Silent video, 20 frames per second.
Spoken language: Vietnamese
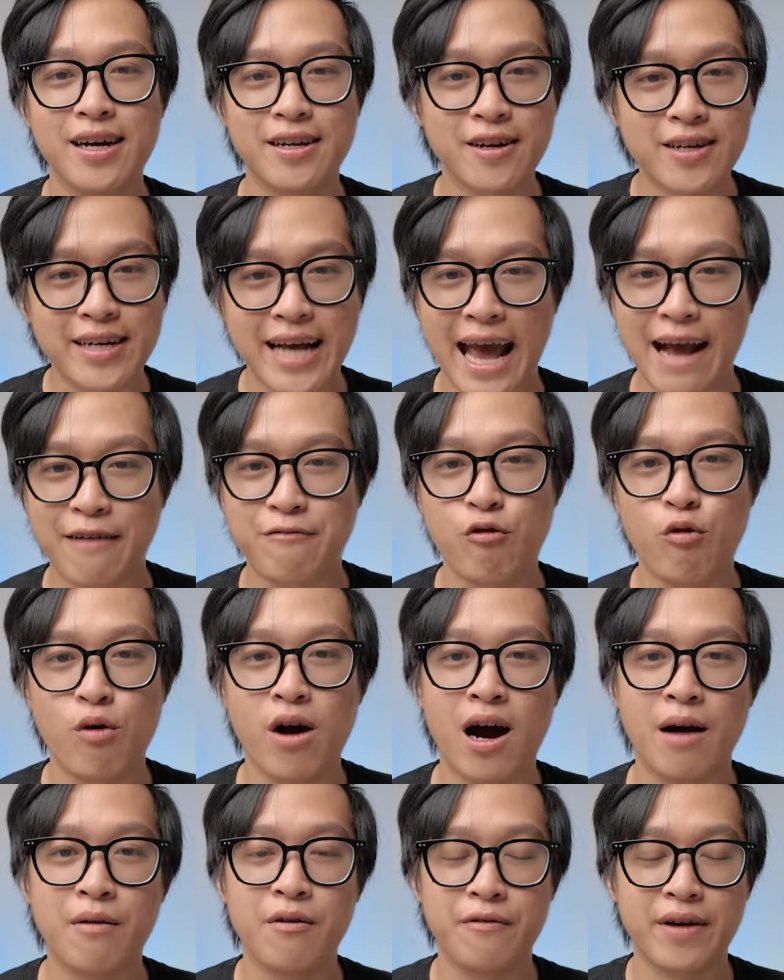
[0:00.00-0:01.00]
nó càng phù
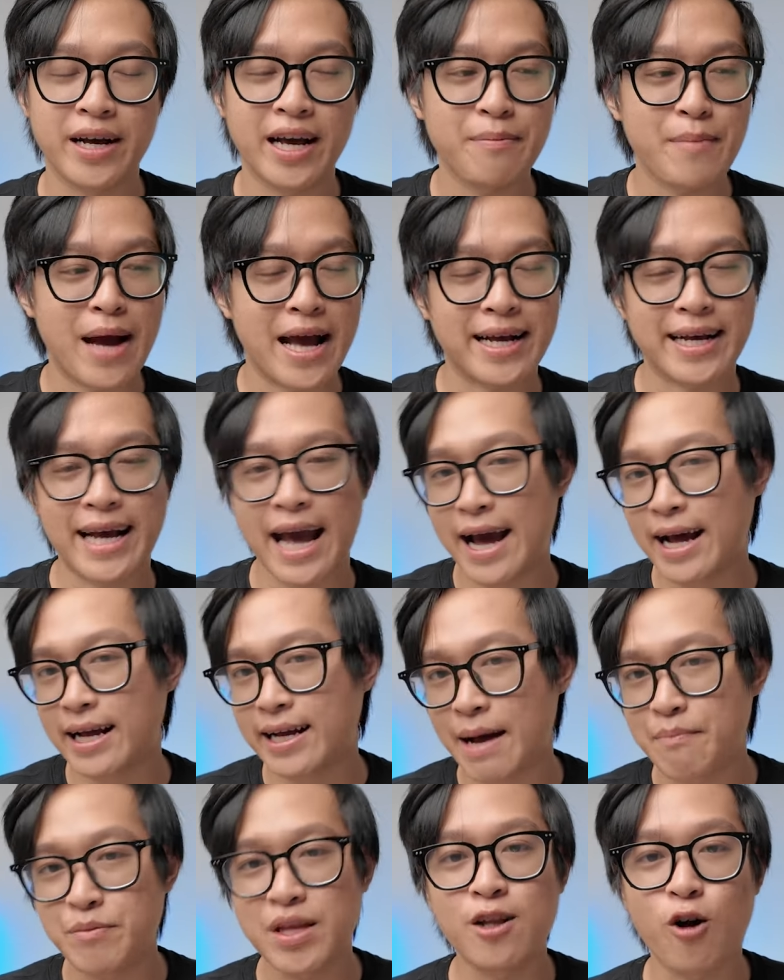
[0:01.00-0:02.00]
hợp và các bạn càng
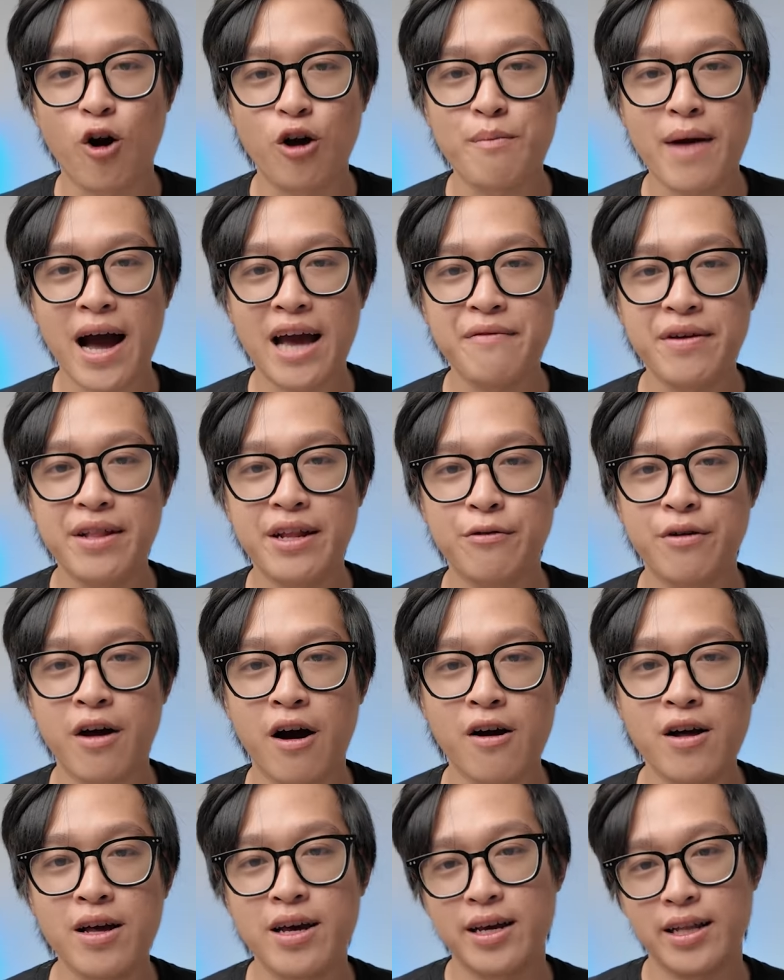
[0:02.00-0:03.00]
cảm thấy thoải mái với điều
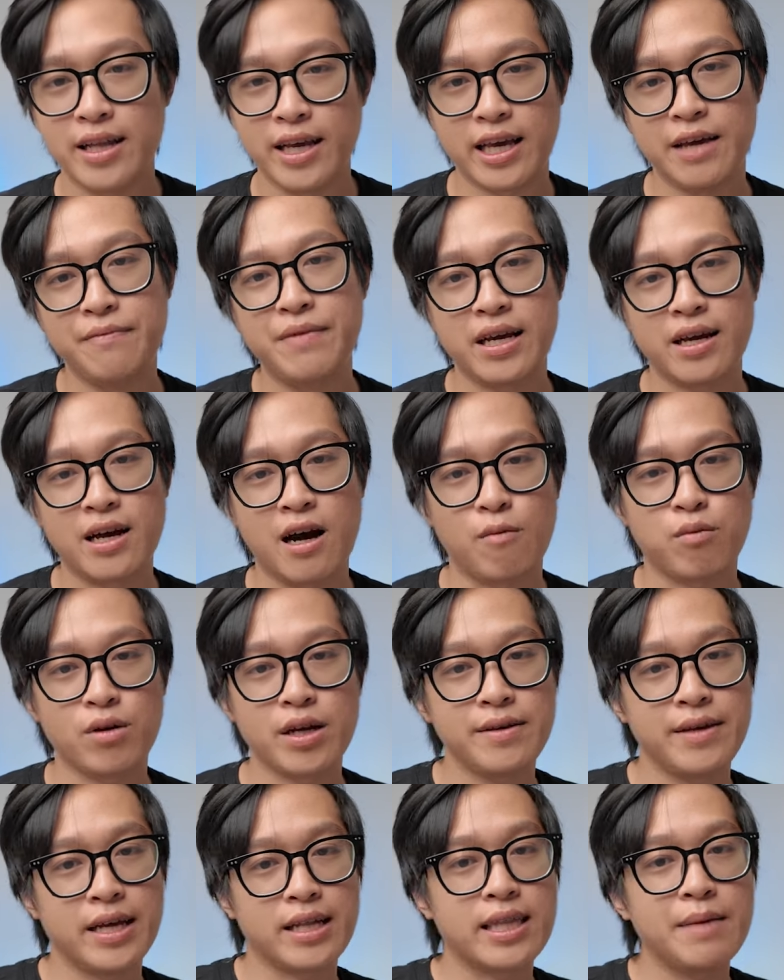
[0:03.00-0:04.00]
đó thì cái việc học,
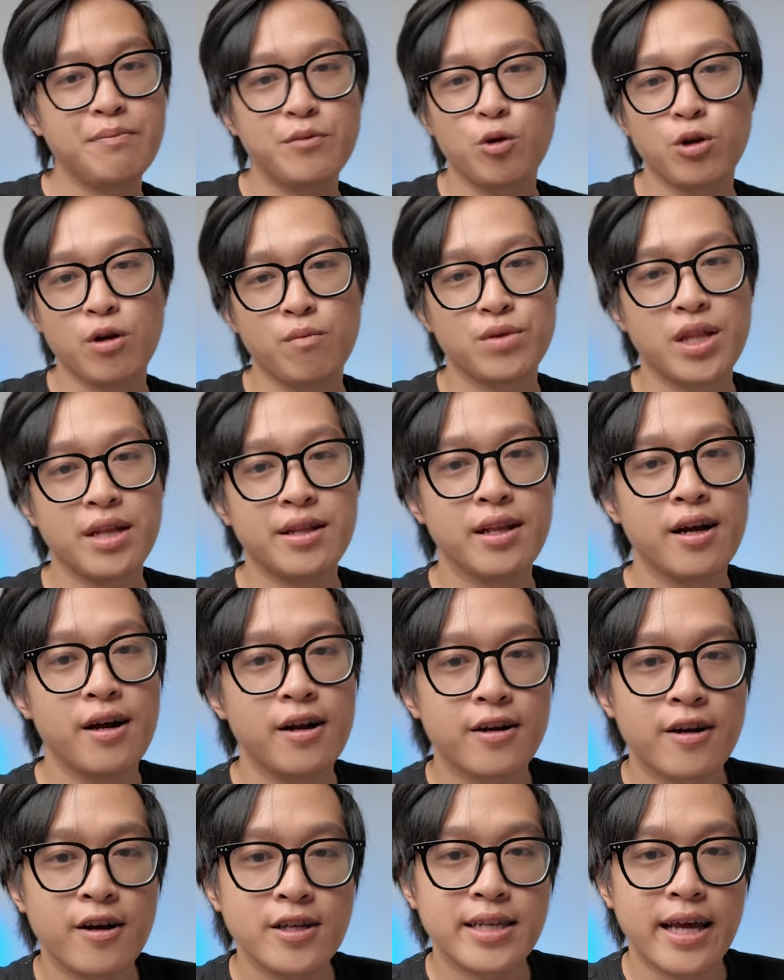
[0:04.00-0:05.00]
cái việc tiếp thu thông tin
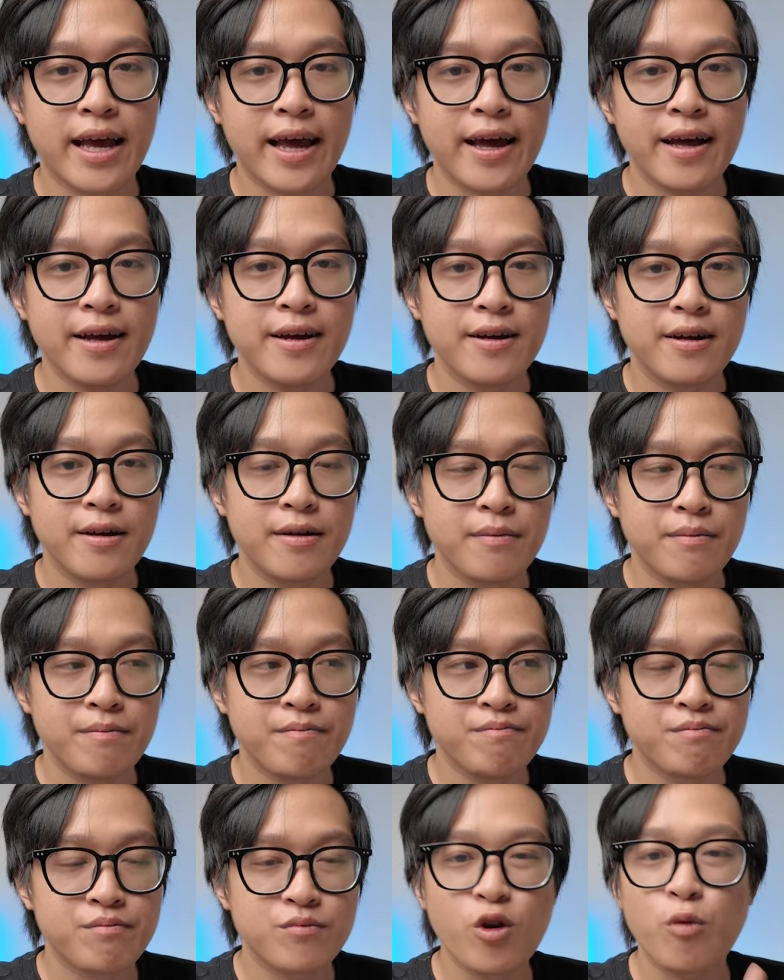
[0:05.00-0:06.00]
nó sẽ
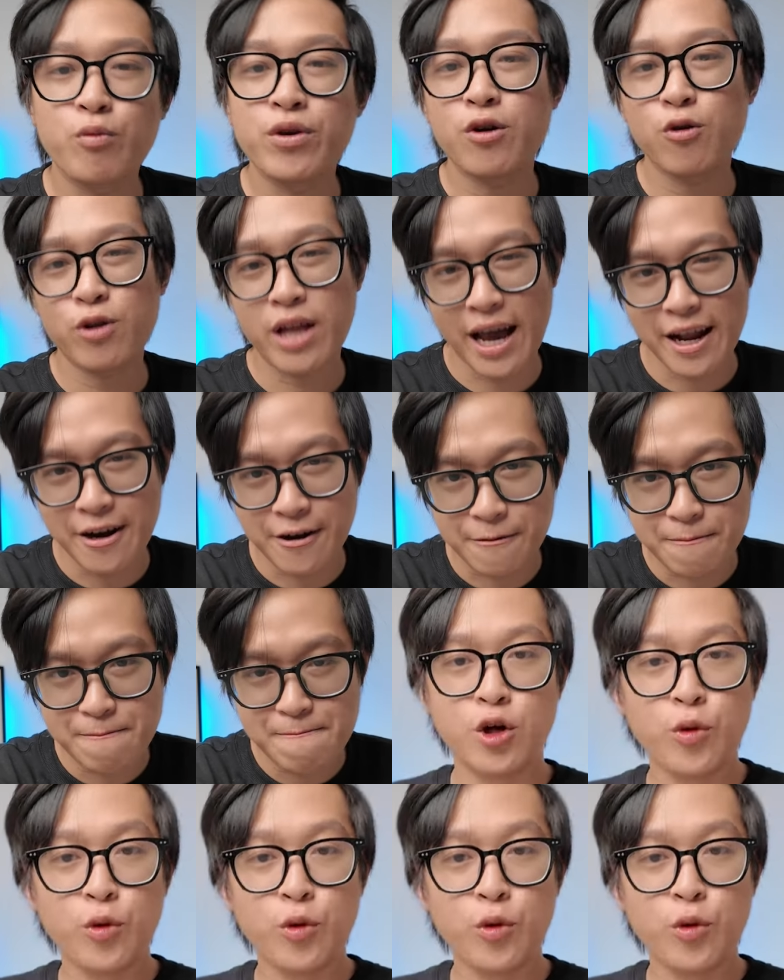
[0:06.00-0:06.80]
tốt nhất có thể được.